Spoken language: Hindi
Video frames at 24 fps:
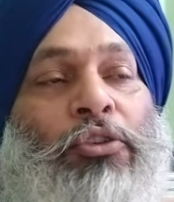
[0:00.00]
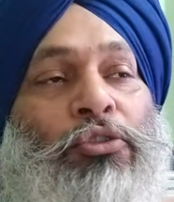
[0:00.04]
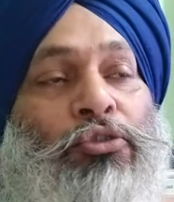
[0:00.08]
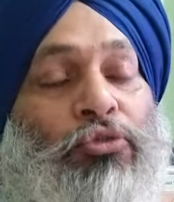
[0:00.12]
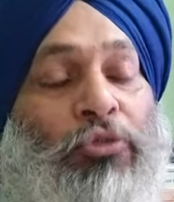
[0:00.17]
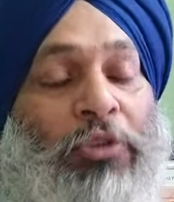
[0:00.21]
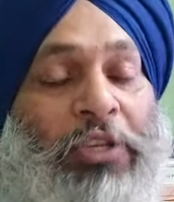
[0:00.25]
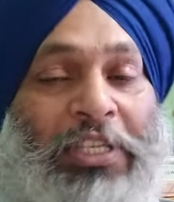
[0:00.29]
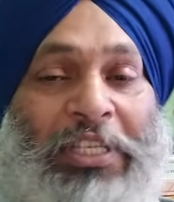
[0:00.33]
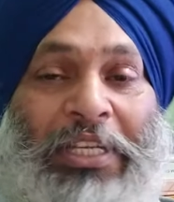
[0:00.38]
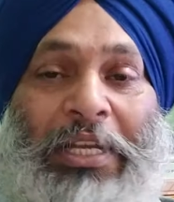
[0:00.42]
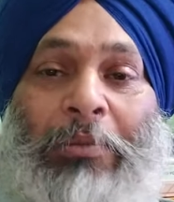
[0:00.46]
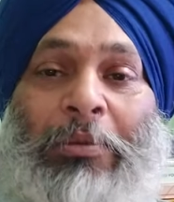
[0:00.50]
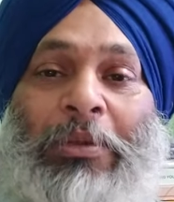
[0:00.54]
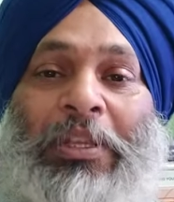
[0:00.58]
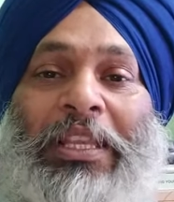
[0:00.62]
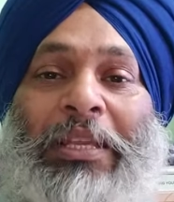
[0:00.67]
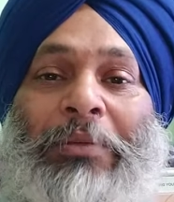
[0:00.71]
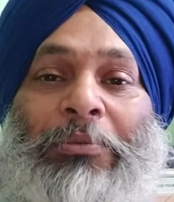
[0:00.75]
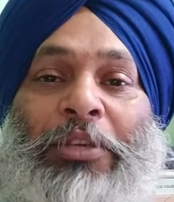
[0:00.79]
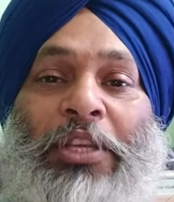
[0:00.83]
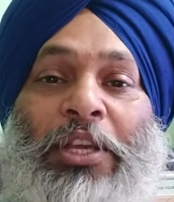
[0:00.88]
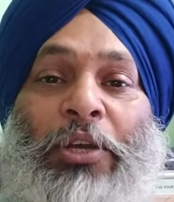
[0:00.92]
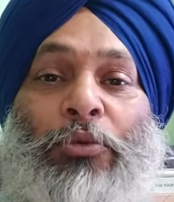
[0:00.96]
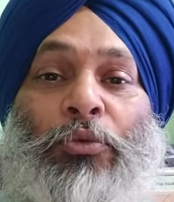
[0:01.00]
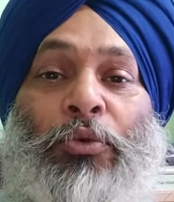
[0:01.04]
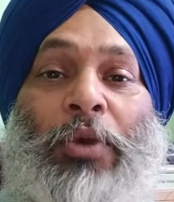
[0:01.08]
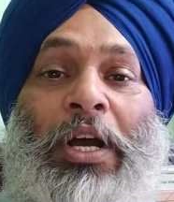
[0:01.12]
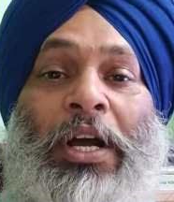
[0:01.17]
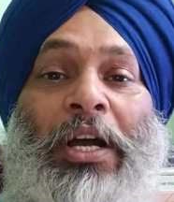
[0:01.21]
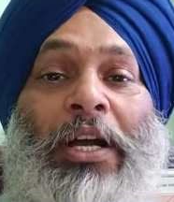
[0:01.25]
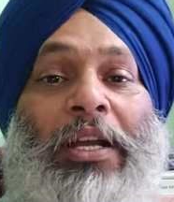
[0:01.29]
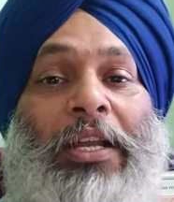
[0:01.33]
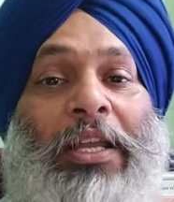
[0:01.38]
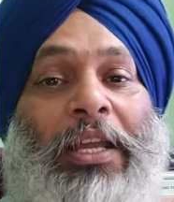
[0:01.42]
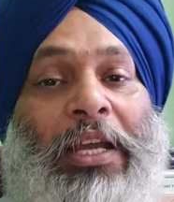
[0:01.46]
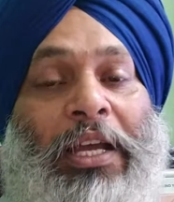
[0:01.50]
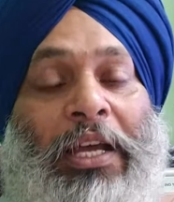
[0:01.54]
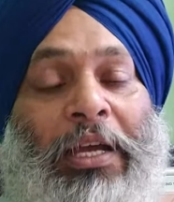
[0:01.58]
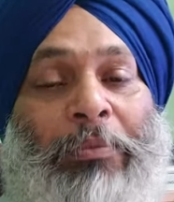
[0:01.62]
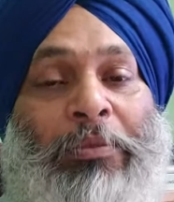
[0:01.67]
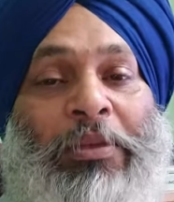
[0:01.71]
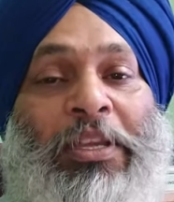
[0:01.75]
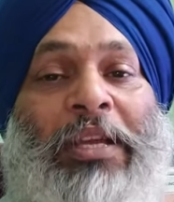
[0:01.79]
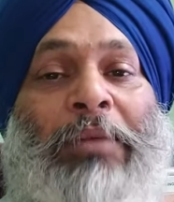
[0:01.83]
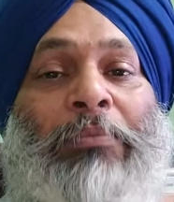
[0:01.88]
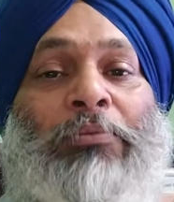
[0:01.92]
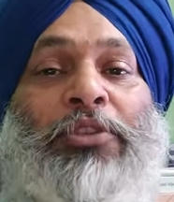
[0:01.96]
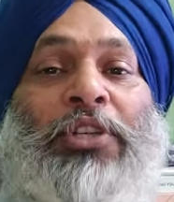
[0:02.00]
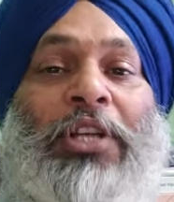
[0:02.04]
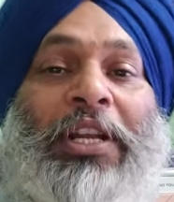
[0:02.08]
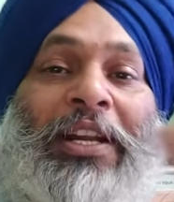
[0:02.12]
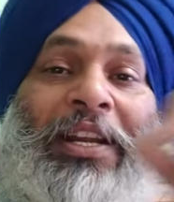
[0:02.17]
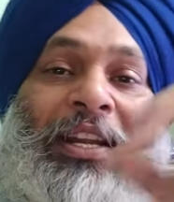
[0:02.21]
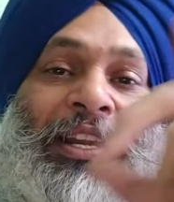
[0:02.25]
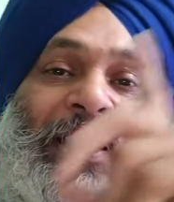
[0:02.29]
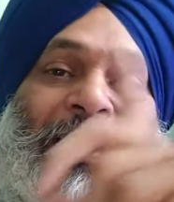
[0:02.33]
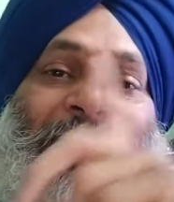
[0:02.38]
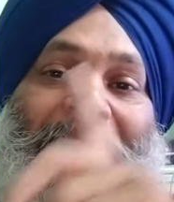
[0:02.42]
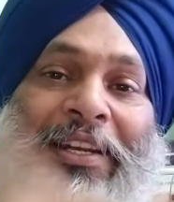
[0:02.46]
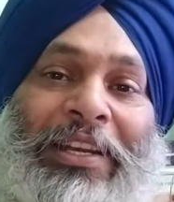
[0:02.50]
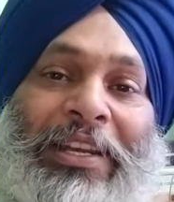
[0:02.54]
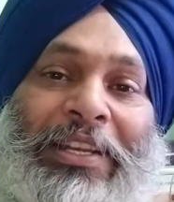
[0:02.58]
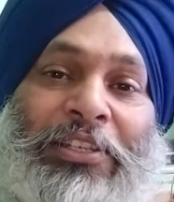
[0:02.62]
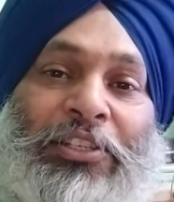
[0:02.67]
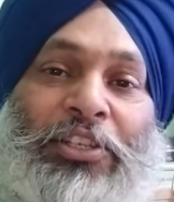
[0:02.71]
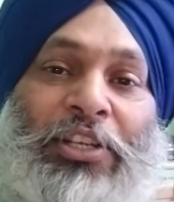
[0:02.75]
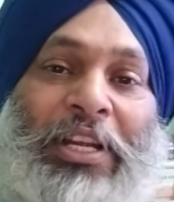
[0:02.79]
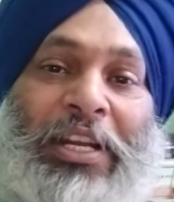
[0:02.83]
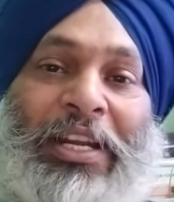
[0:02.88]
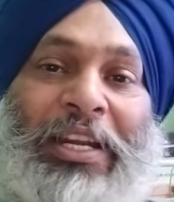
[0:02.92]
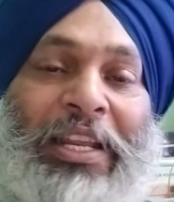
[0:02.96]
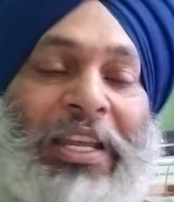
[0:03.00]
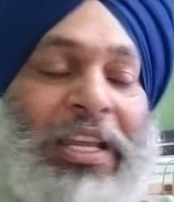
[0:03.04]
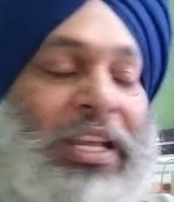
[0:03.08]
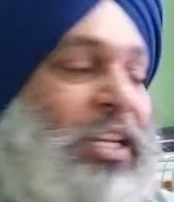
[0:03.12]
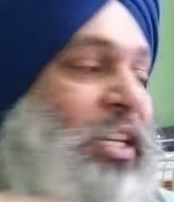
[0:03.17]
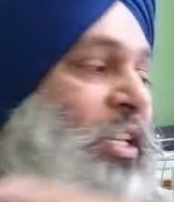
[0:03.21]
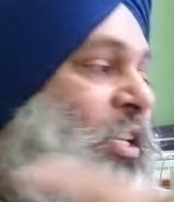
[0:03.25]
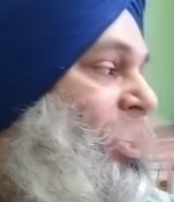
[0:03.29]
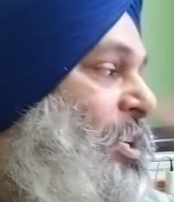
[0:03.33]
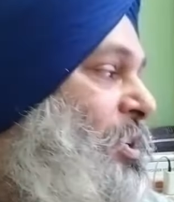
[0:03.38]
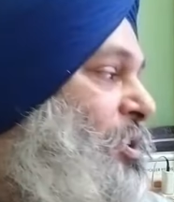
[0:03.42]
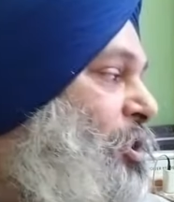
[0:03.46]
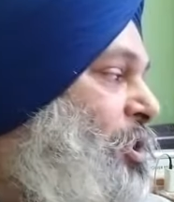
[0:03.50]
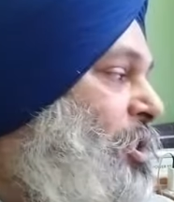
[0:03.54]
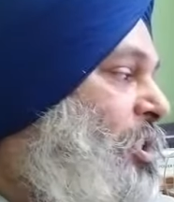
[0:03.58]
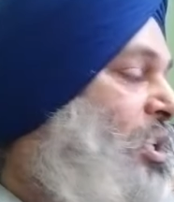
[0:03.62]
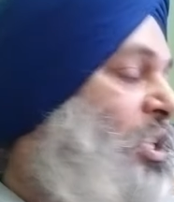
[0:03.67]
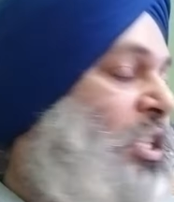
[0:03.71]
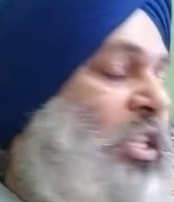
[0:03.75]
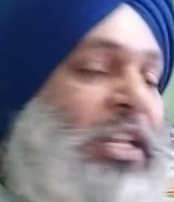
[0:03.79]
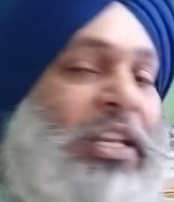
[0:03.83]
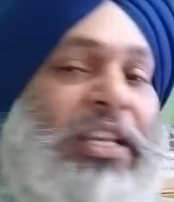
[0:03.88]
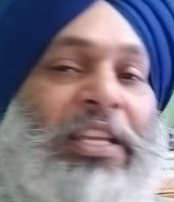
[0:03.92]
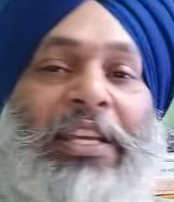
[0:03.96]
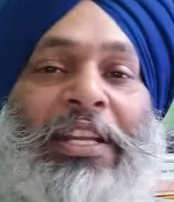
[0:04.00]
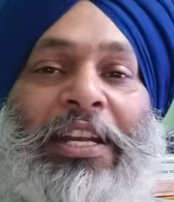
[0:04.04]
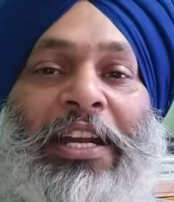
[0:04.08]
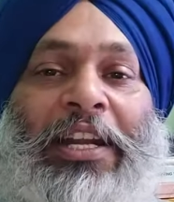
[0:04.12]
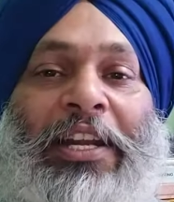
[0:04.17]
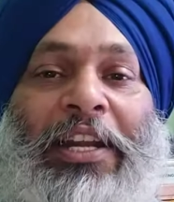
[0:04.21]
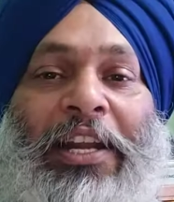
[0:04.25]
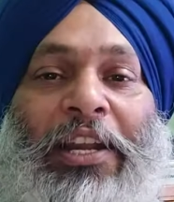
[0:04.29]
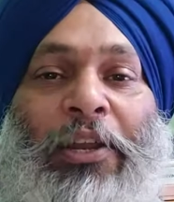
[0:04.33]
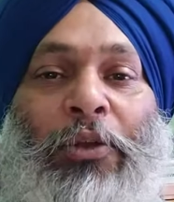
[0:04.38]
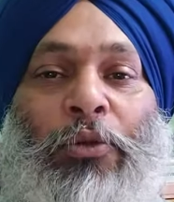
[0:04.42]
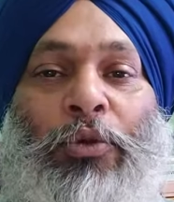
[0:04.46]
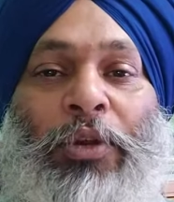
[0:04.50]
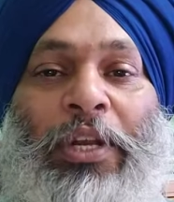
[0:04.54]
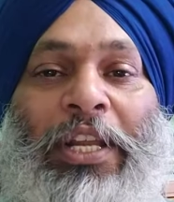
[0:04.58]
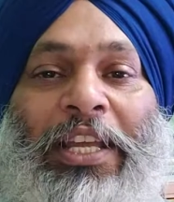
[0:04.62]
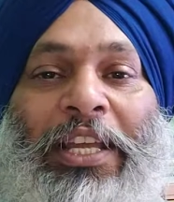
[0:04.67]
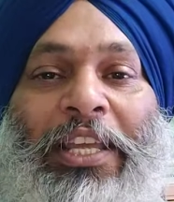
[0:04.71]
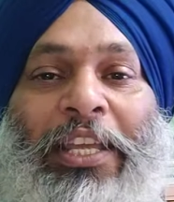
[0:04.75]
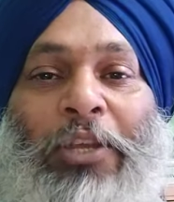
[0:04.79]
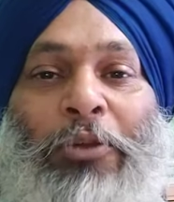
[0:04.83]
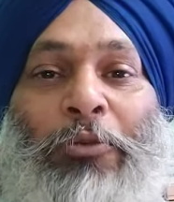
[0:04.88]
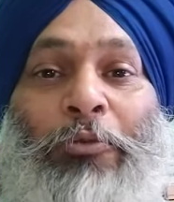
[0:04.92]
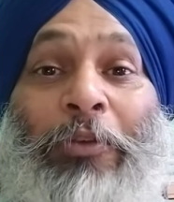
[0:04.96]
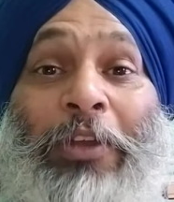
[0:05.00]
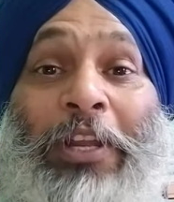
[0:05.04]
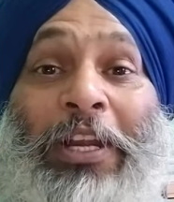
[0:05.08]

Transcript: सो so, इसका मतलब ये हुआ कि अभी हम चल रहे हैं रेस्ट करने के लिए जितनी देर ये रेंडरिंग हो लेगी